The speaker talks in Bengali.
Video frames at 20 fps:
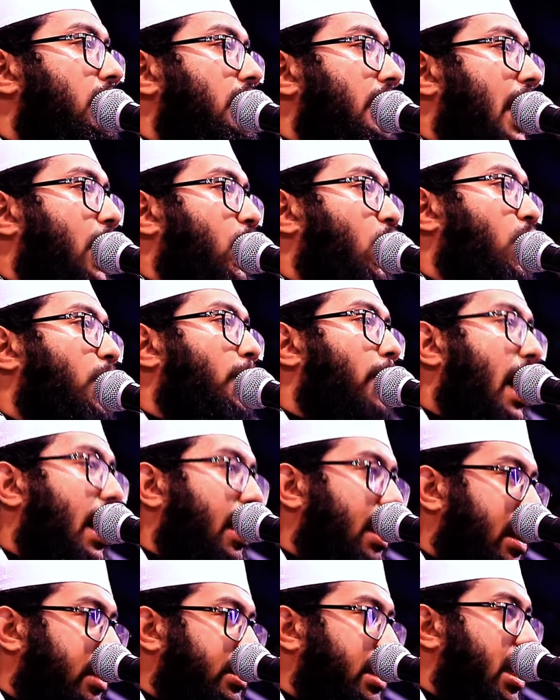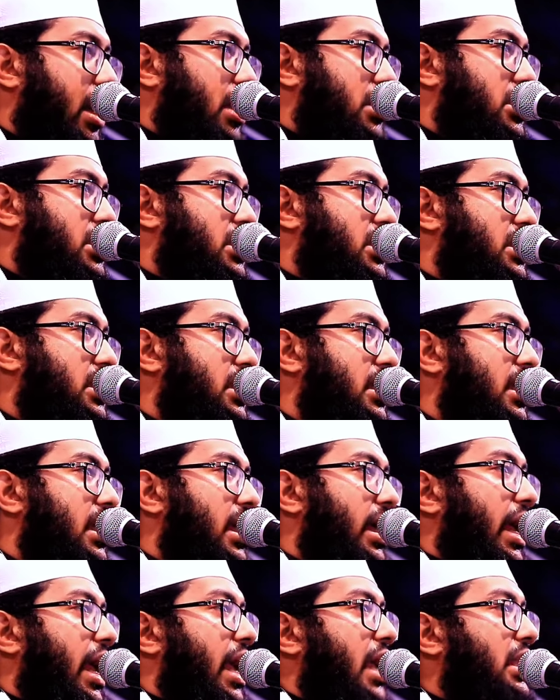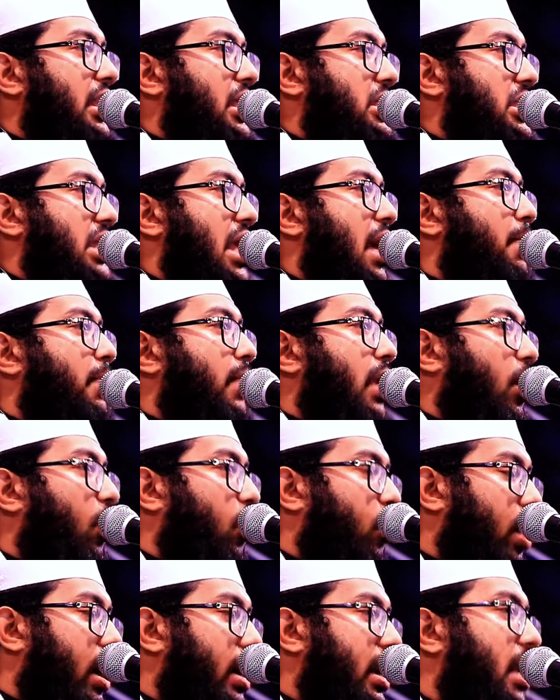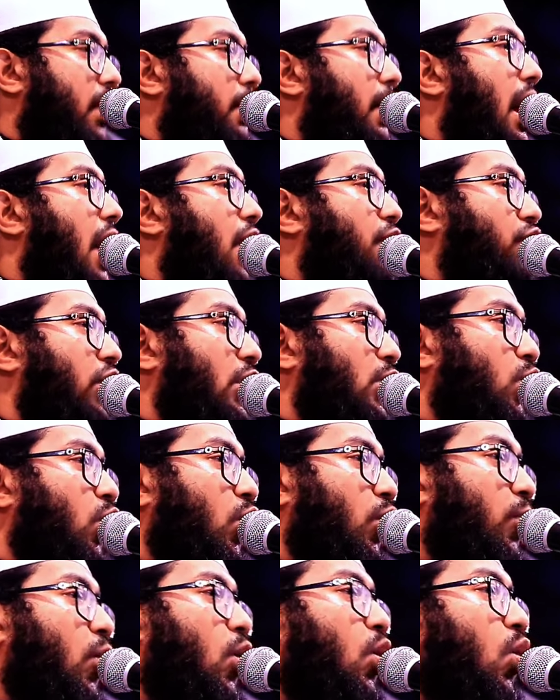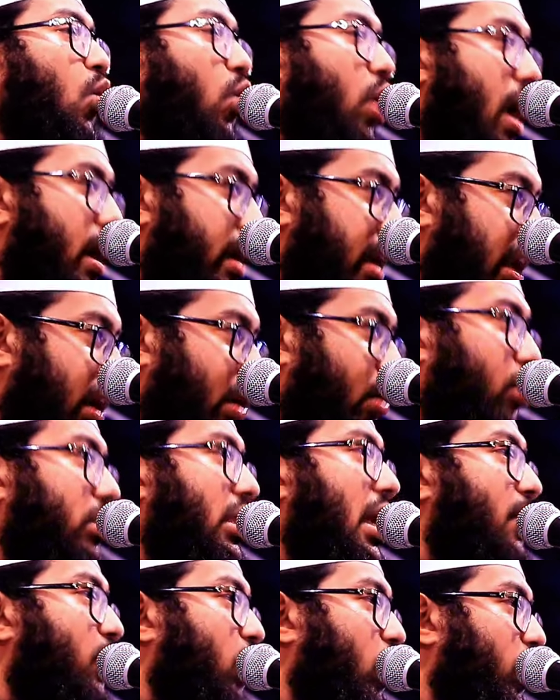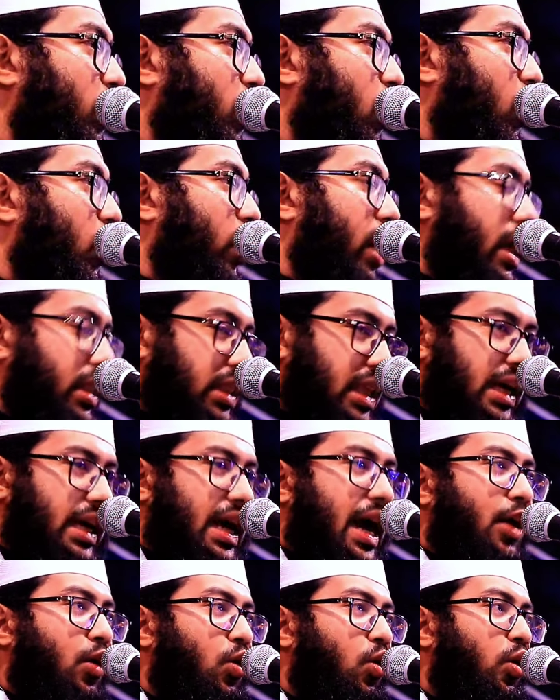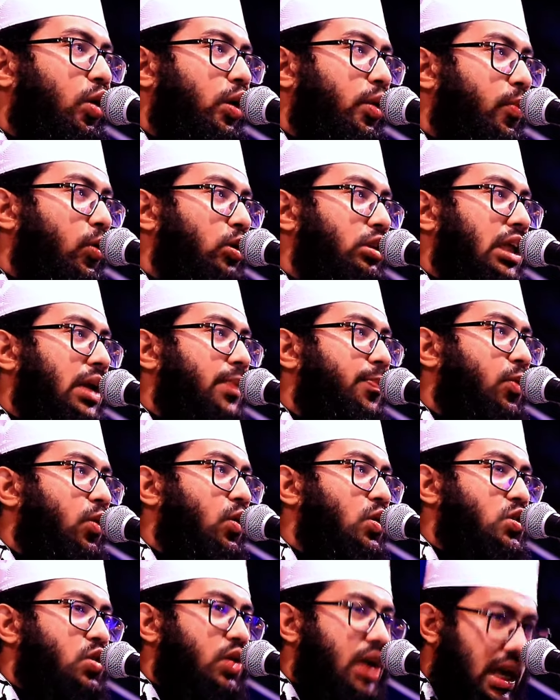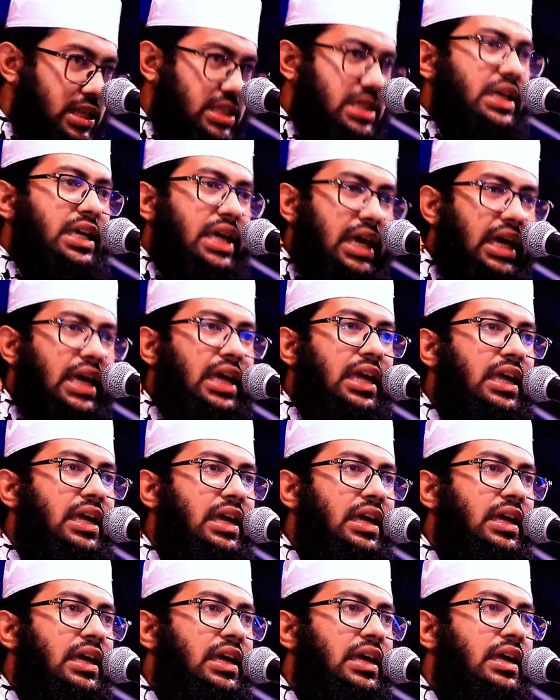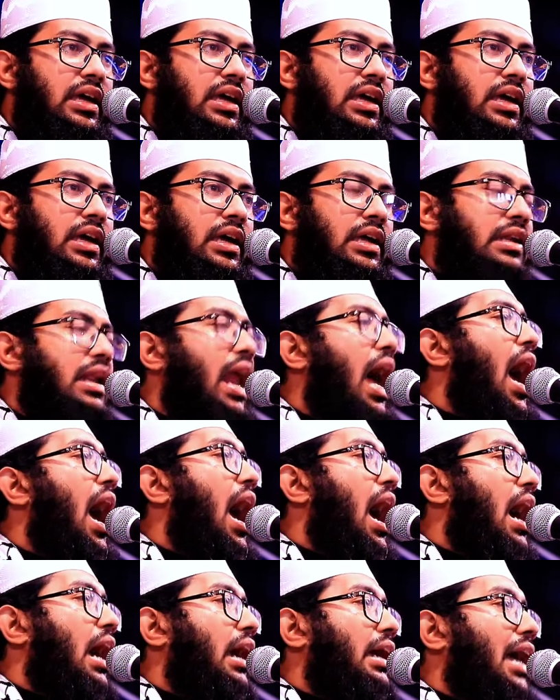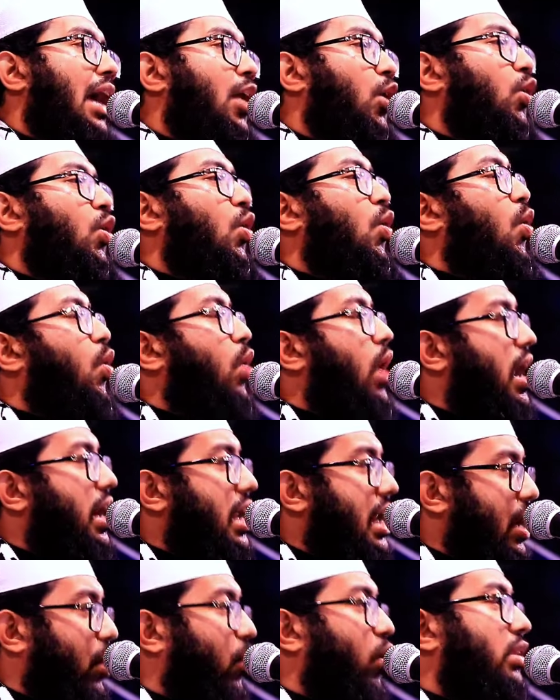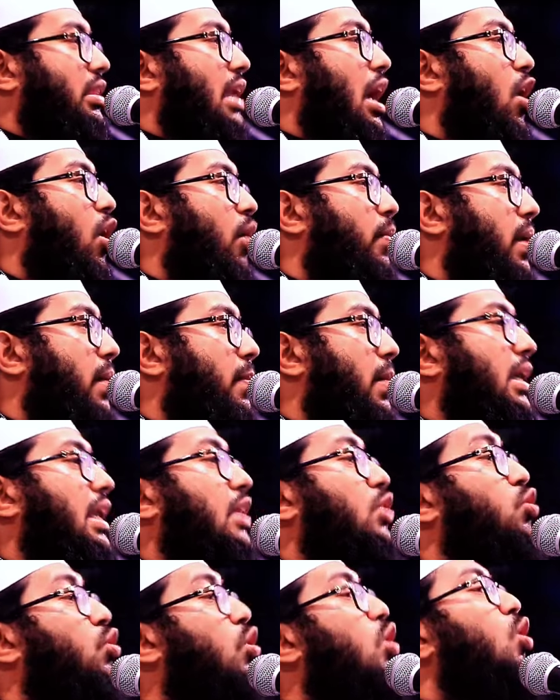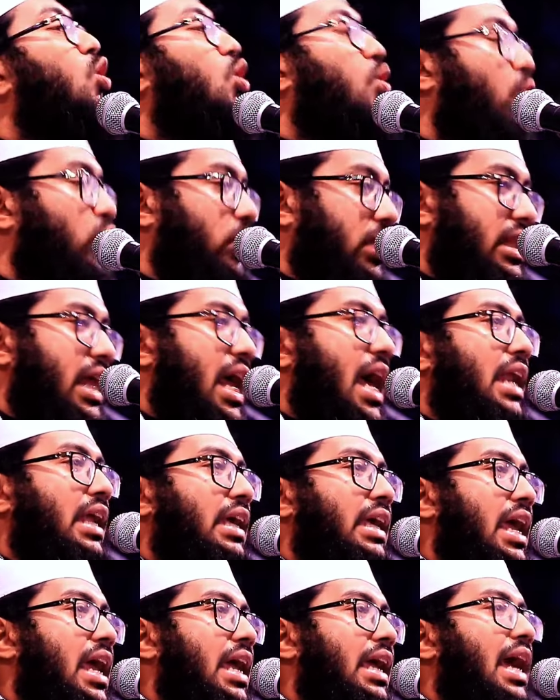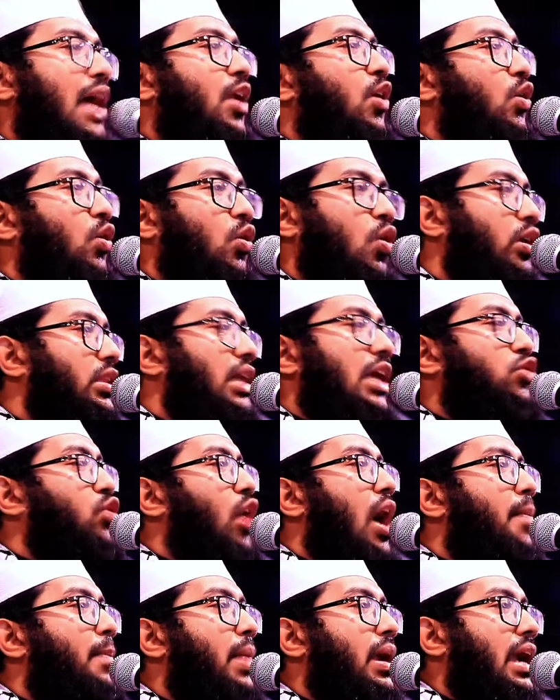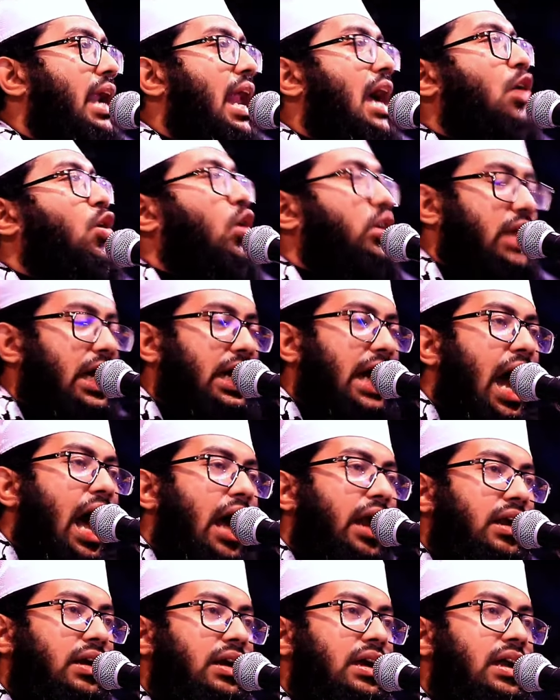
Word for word: কারণ বাংলাদেশ এই দেশে আমরা কোরআনের মাহফিল করব কোরআনের কথা বলবো এতে কারো অনুমতির প্রয়োজন আছে কি না না কারণ কোরআনের কথা হবে বেটা তুই অনুমতি দেয়ার কে কারণ কথা তো আমার না কথাকার